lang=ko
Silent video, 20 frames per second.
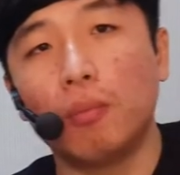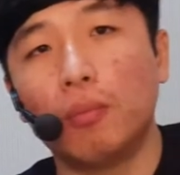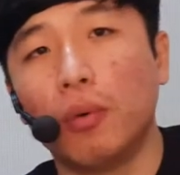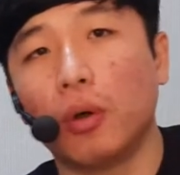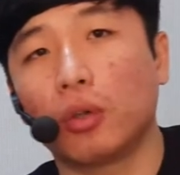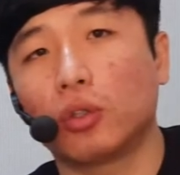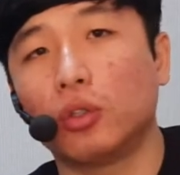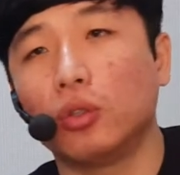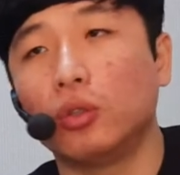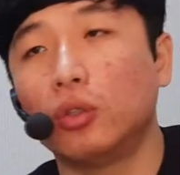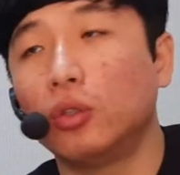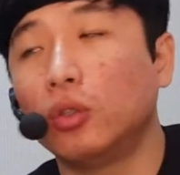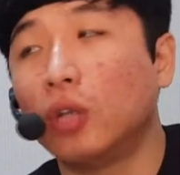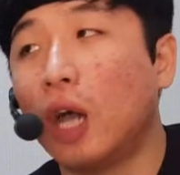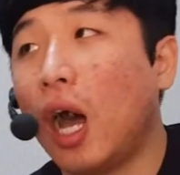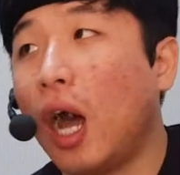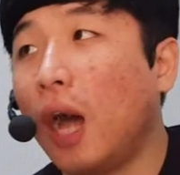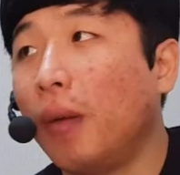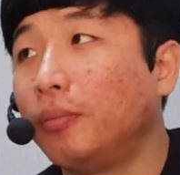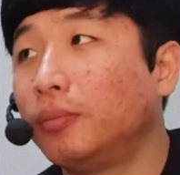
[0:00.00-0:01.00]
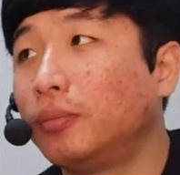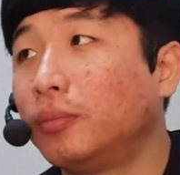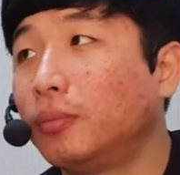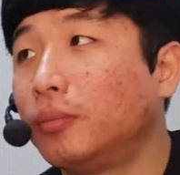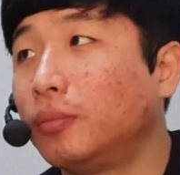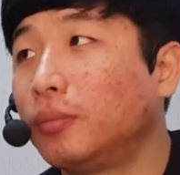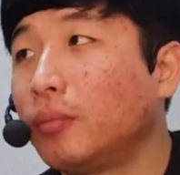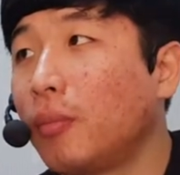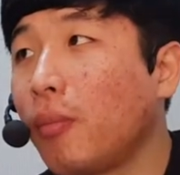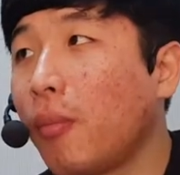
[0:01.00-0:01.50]
복숭아.
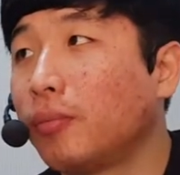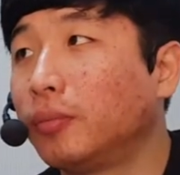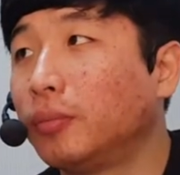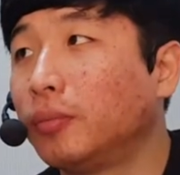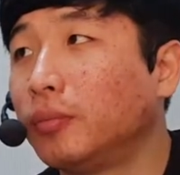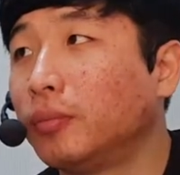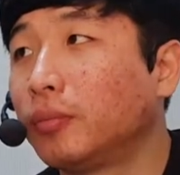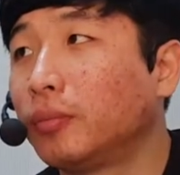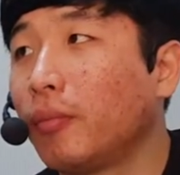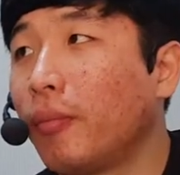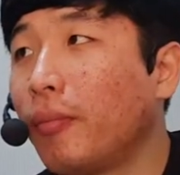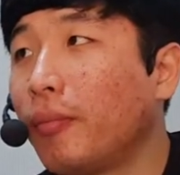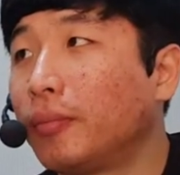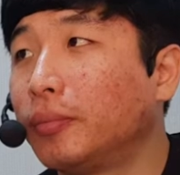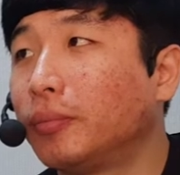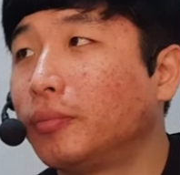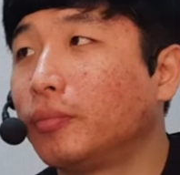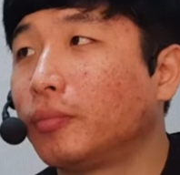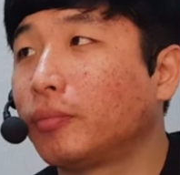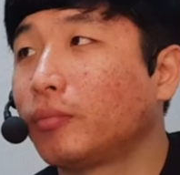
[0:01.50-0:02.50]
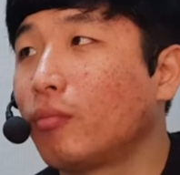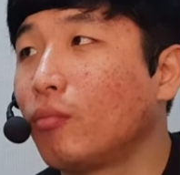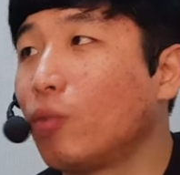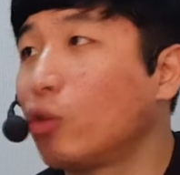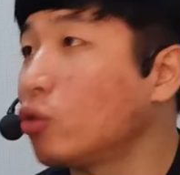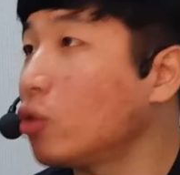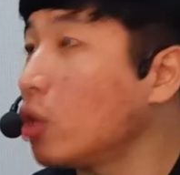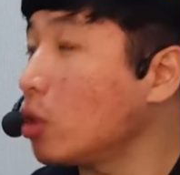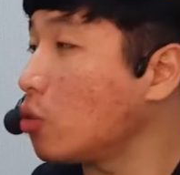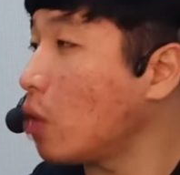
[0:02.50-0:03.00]
복숭아.
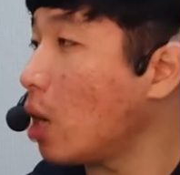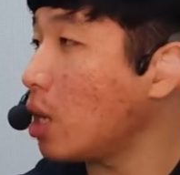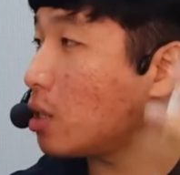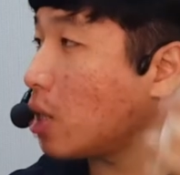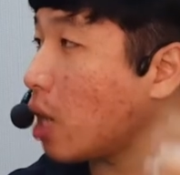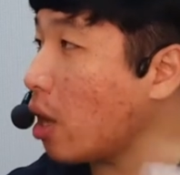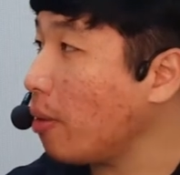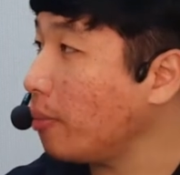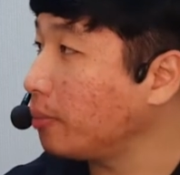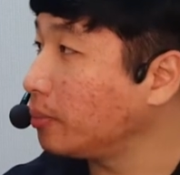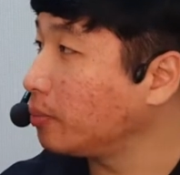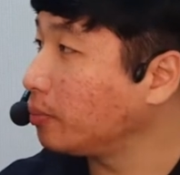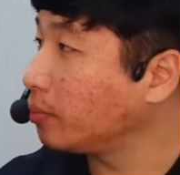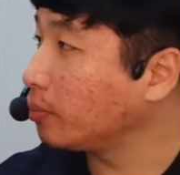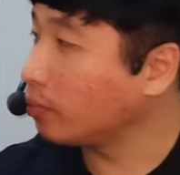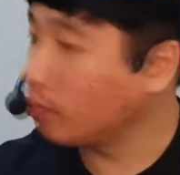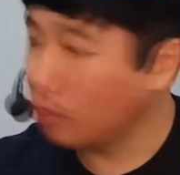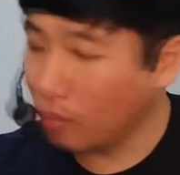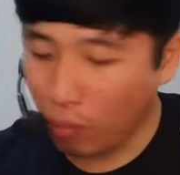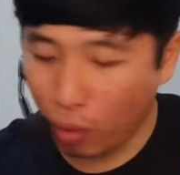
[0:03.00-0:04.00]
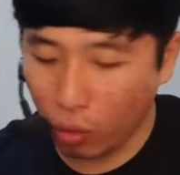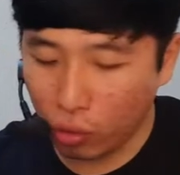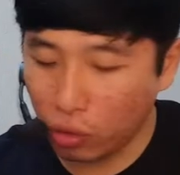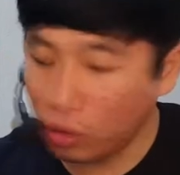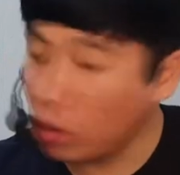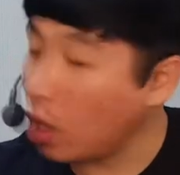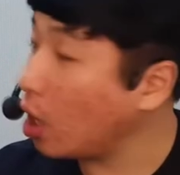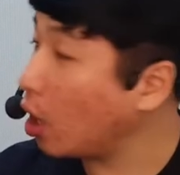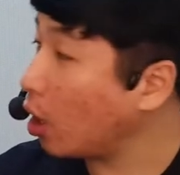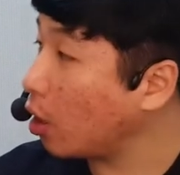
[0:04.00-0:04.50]
복숭아 좋아하세요? 네.
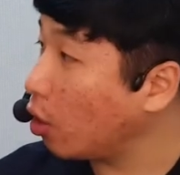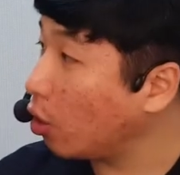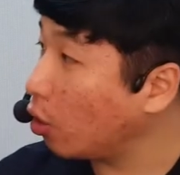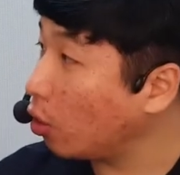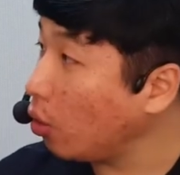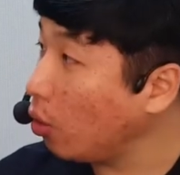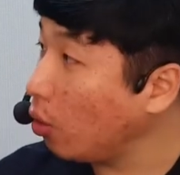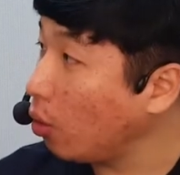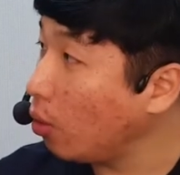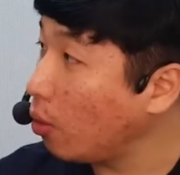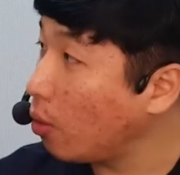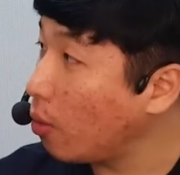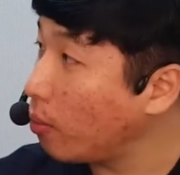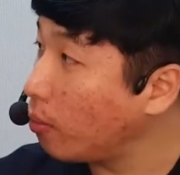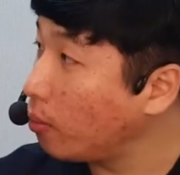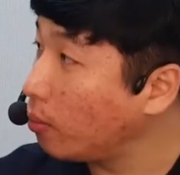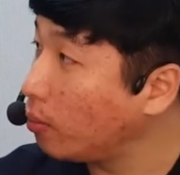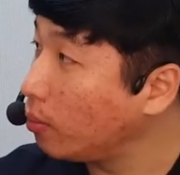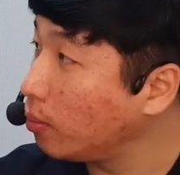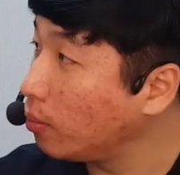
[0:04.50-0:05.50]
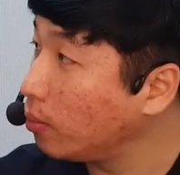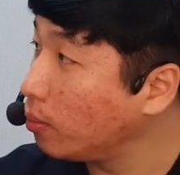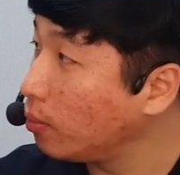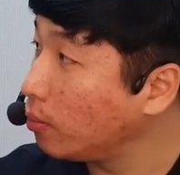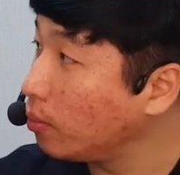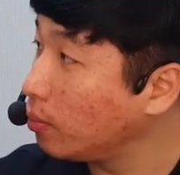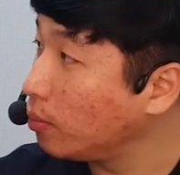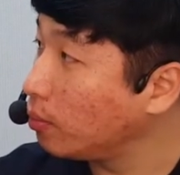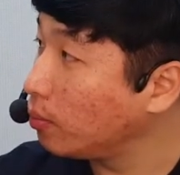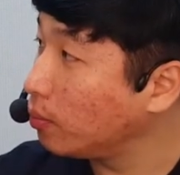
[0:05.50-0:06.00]
복숭아가 영어로? 저 복숭아
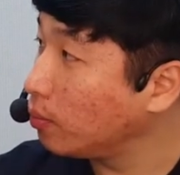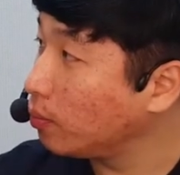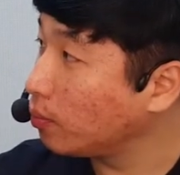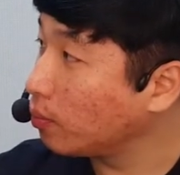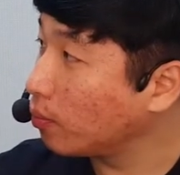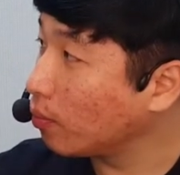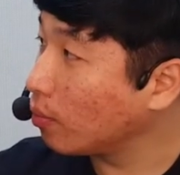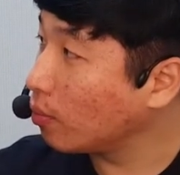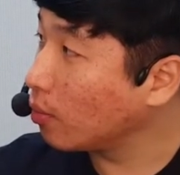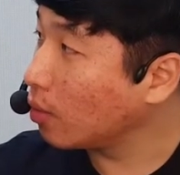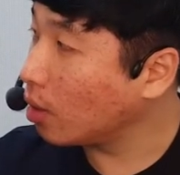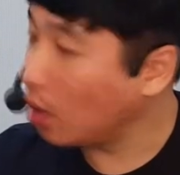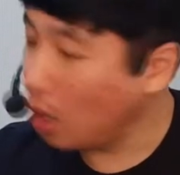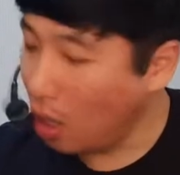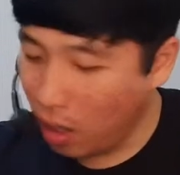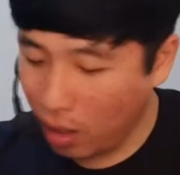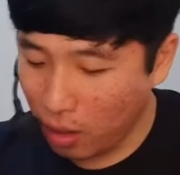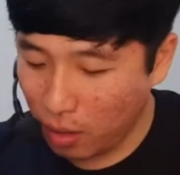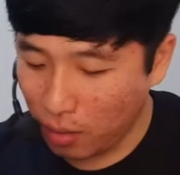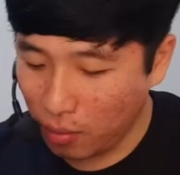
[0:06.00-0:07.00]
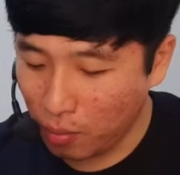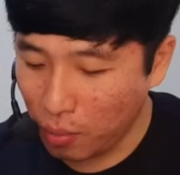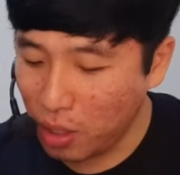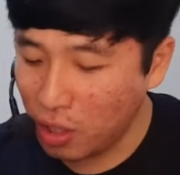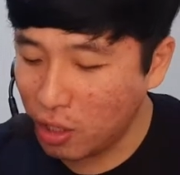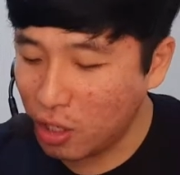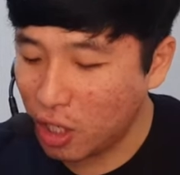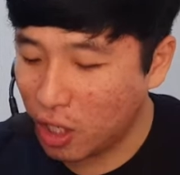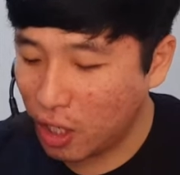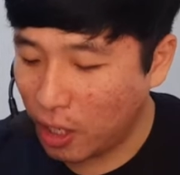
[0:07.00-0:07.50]
이모티콘 많이 써요. 어,
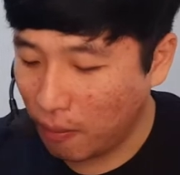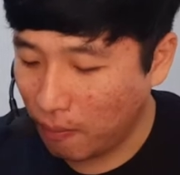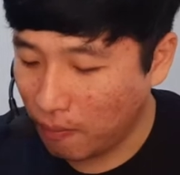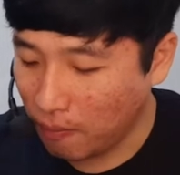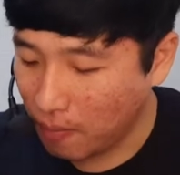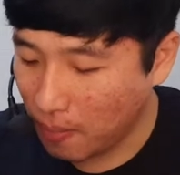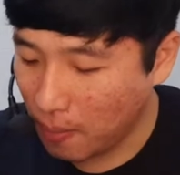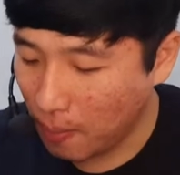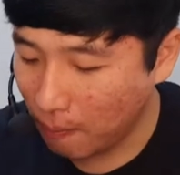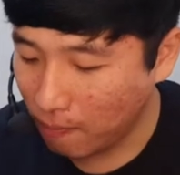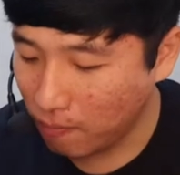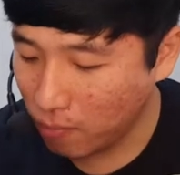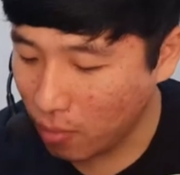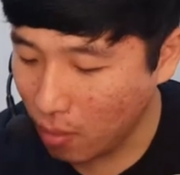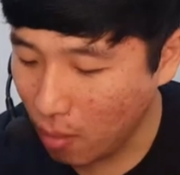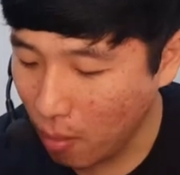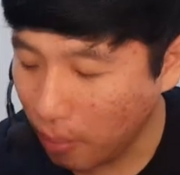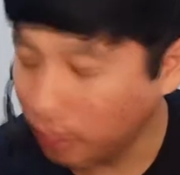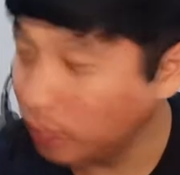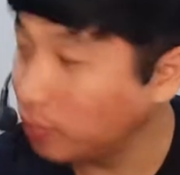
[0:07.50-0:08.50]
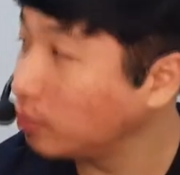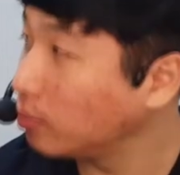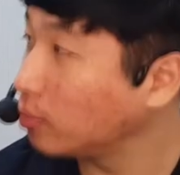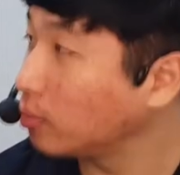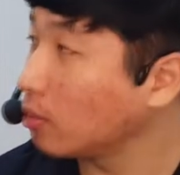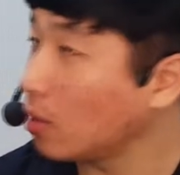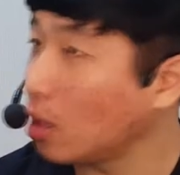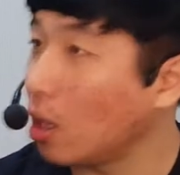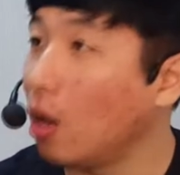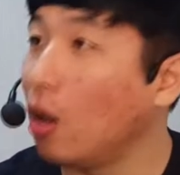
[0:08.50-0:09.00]
피치. 그 친구 이름이
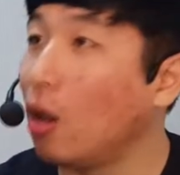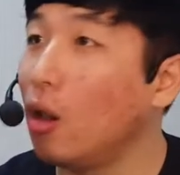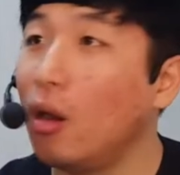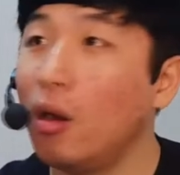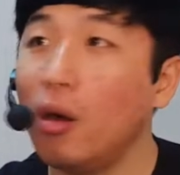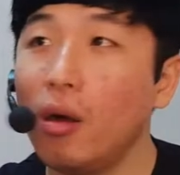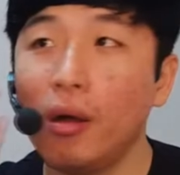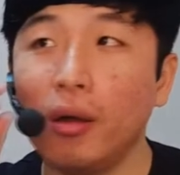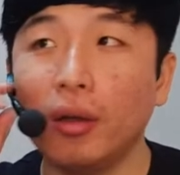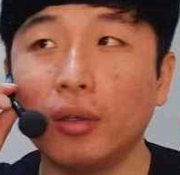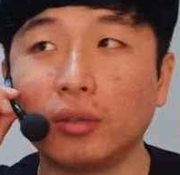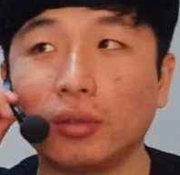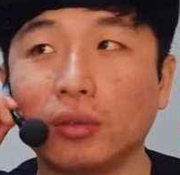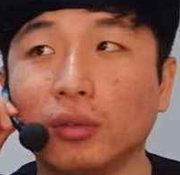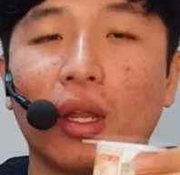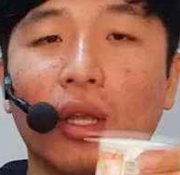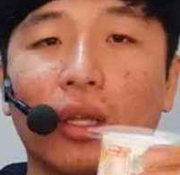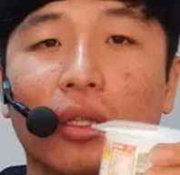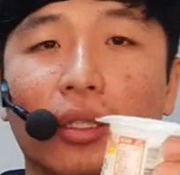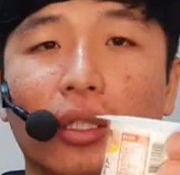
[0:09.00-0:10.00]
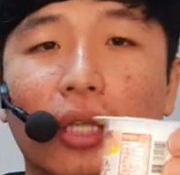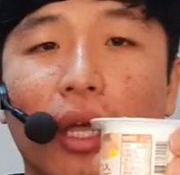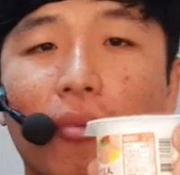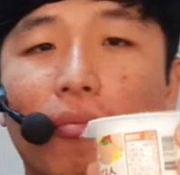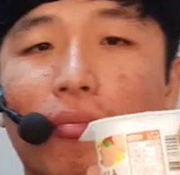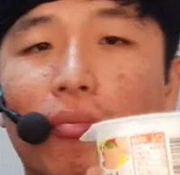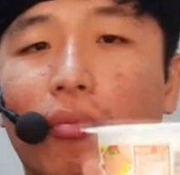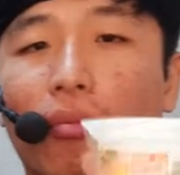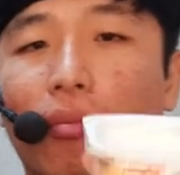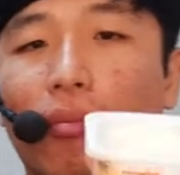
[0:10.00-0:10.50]
피치예요. 아. 자,
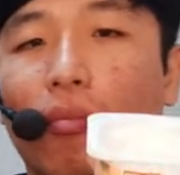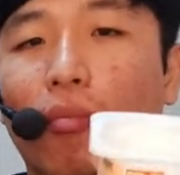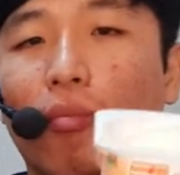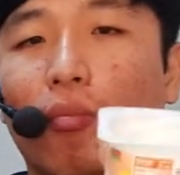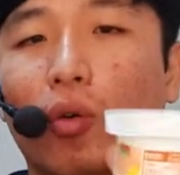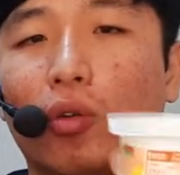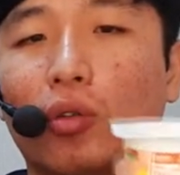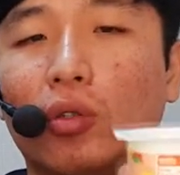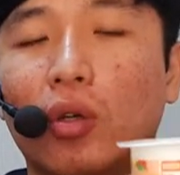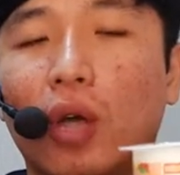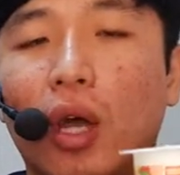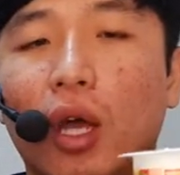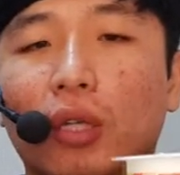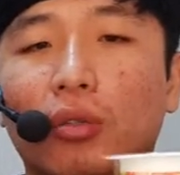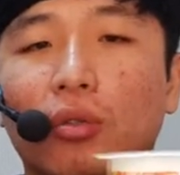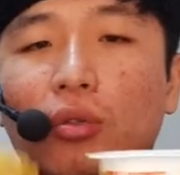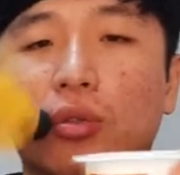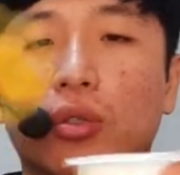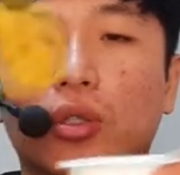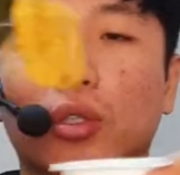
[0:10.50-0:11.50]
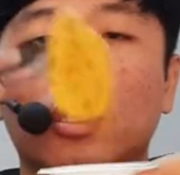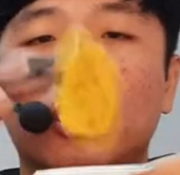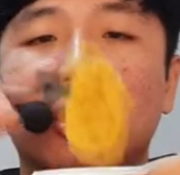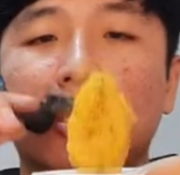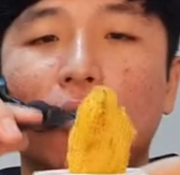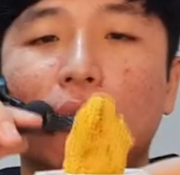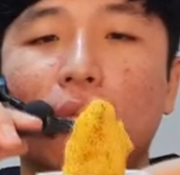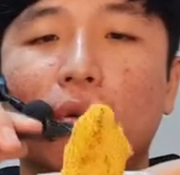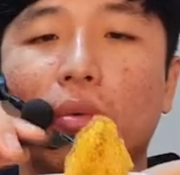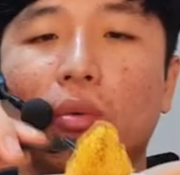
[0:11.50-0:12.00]
복숭아 소스를
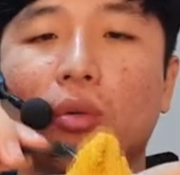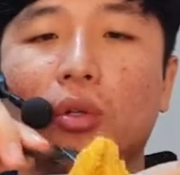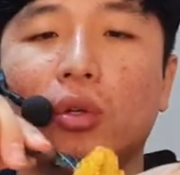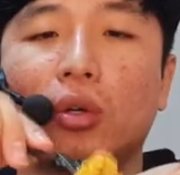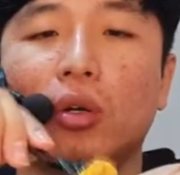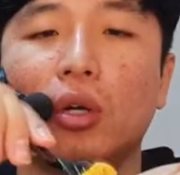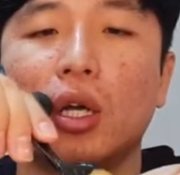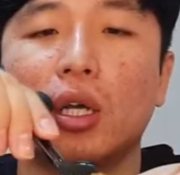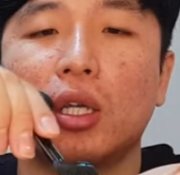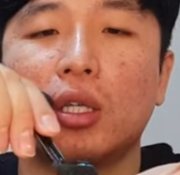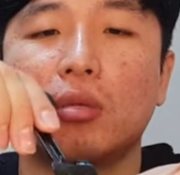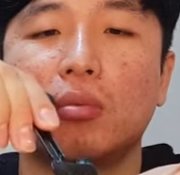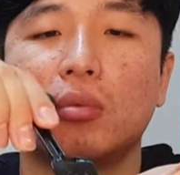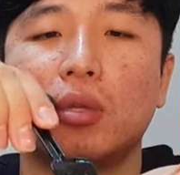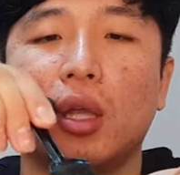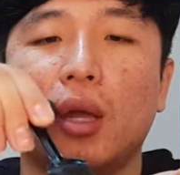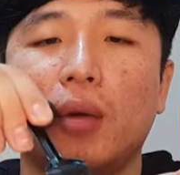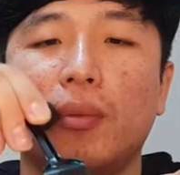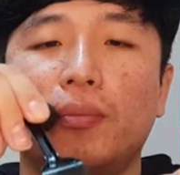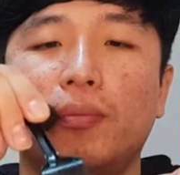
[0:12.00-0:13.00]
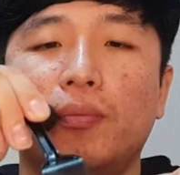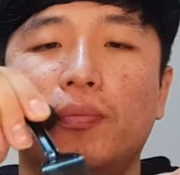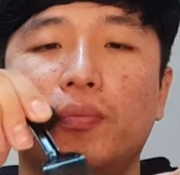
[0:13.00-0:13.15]
찍어 먹어보도록 하겠습니다.